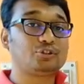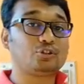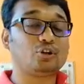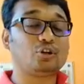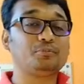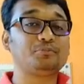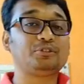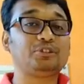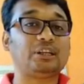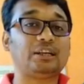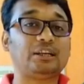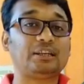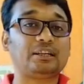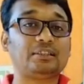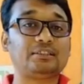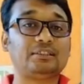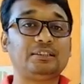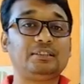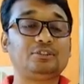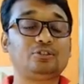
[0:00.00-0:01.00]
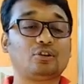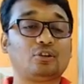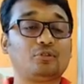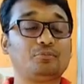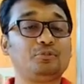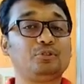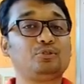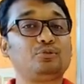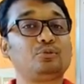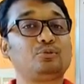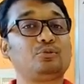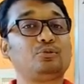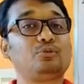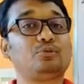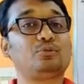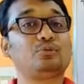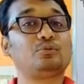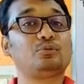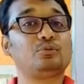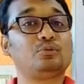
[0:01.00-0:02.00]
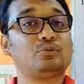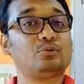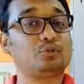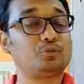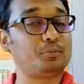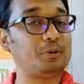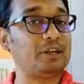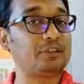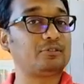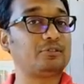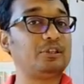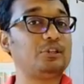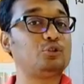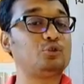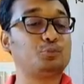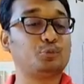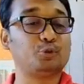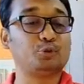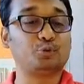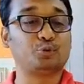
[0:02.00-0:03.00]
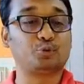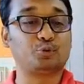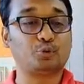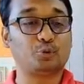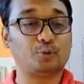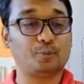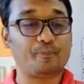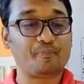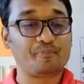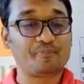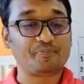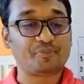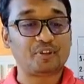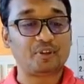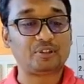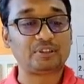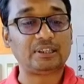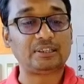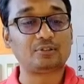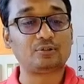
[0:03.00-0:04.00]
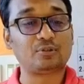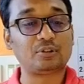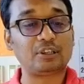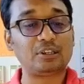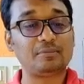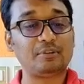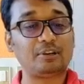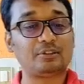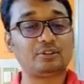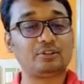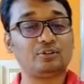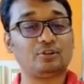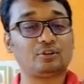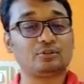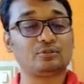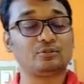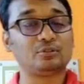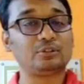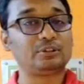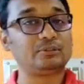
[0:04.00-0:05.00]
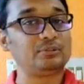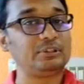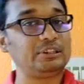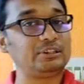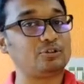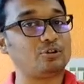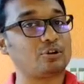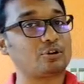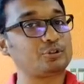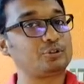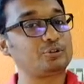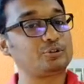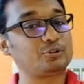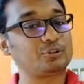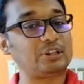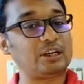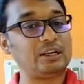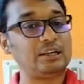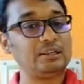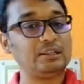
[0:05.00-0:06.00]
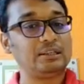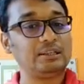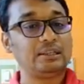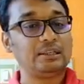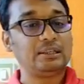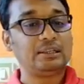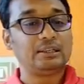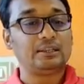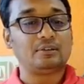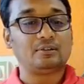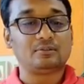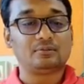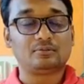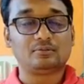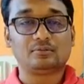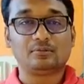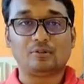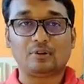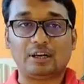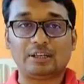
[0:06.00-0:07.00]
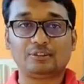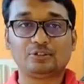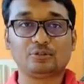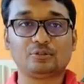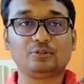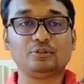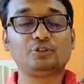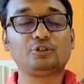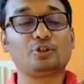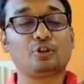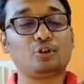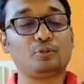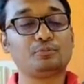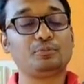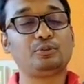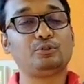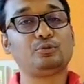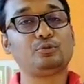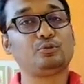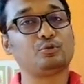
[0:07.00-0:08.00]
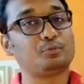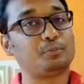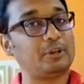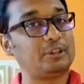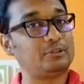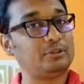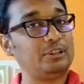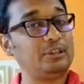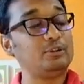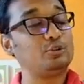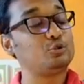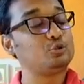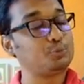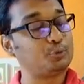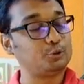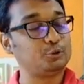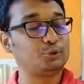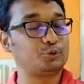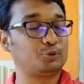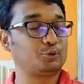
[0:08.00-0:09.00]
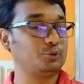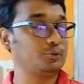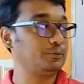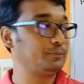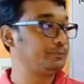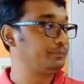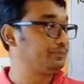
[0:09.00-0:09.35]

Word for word: সব জায়গাতেই জলবিদ্যুৎ উৎপাদনে উপযুক্ত অর্থাৎ দক্ষিণ ভারতের নদ নদীগুলি খরস্রোতা হওয়ার জন্য জলবিদ্যুৎ উৎপাদনে উপযুক্ত